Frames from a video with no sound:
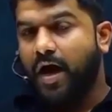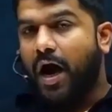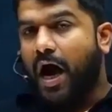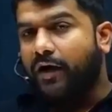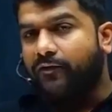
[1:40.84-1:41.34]

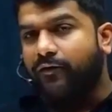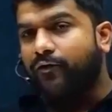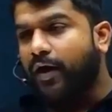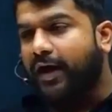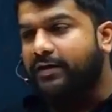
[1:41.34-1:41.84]
हार्डवर्क
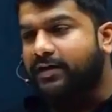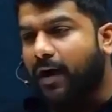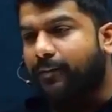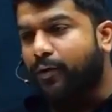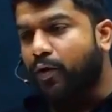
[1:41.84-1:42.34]
वो है कि जब
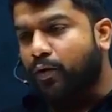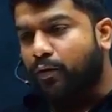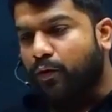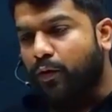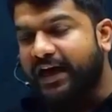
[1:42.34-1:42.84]
आपको
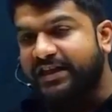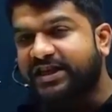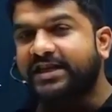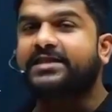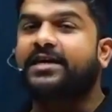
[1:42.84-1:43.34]
कोई
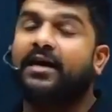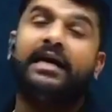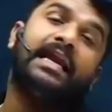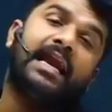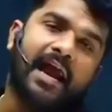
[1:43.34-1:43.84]
चीज
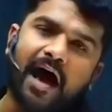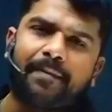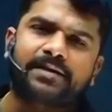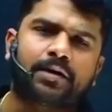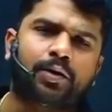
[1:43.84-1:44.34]
करनी ना
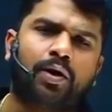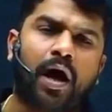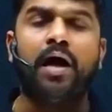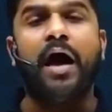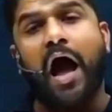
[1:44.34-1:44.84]
पसंद हो
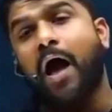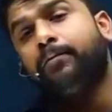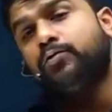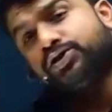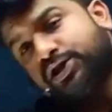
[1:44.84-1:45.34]
ना
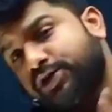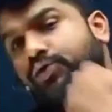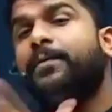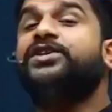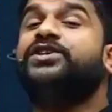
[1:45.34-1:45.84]
आप उस चीज
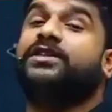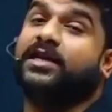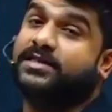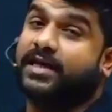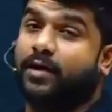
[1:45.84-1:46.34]
को भी
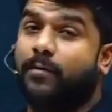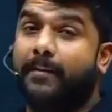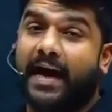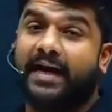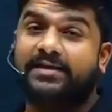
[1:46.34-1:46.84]
शिद्दत से करो
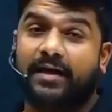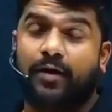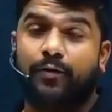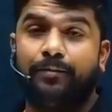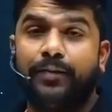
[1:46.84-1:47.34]
मेहनत से
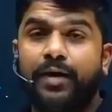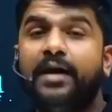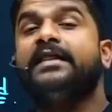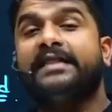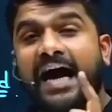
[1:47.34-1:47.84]
करो
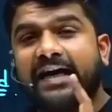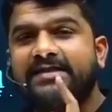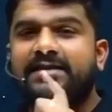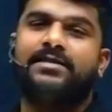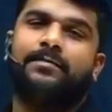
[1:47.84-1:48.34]
दैट
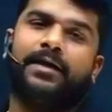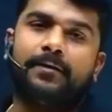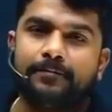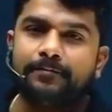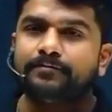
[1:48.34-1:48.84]
इज
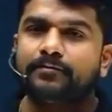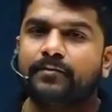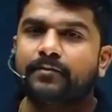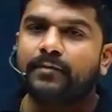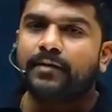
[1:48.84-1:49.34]

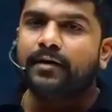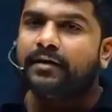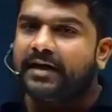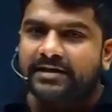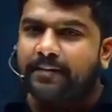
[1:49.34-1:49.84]

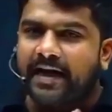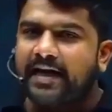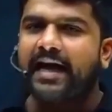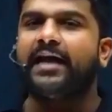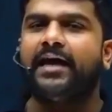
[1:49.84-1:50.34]
डिसिप्लिन डिसिप्लिन
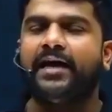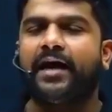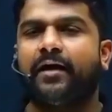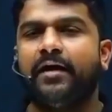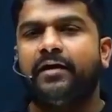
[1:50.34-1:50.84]
ये नहीं
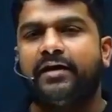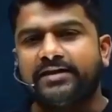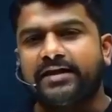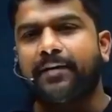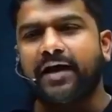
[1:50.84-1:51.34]
है
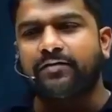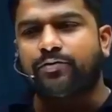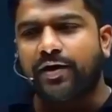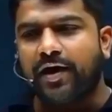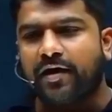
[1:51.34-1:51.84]
डिसिप्लिन
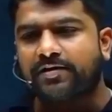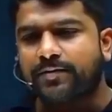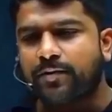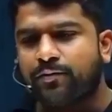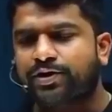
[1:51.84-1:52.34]
दुनिया का
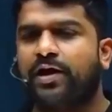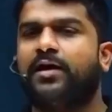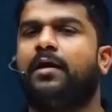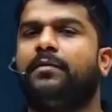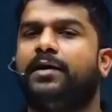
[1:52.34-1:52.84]
सबसे मुश्किल
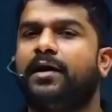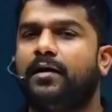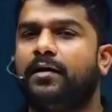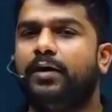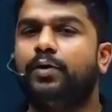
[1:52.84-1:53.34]
काम है बेटा
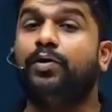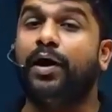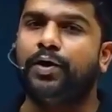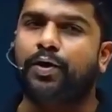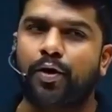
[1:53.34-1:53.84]
to
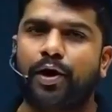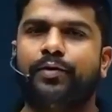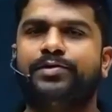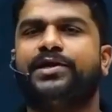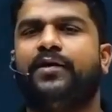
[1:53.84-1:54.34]
control
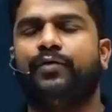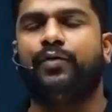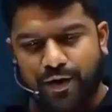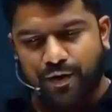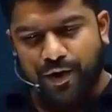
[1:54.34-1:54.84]
yourself, to
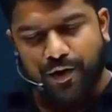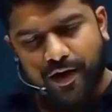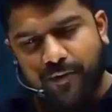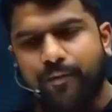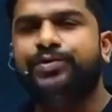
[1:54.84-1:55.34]
control
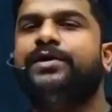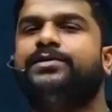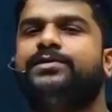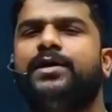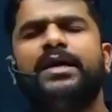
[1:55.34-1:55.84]
your
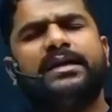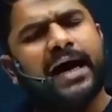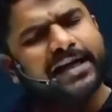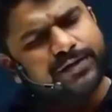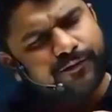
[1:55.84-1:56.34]
emotions.
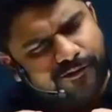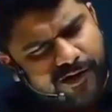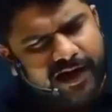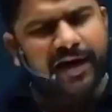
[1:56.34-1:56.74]
That is very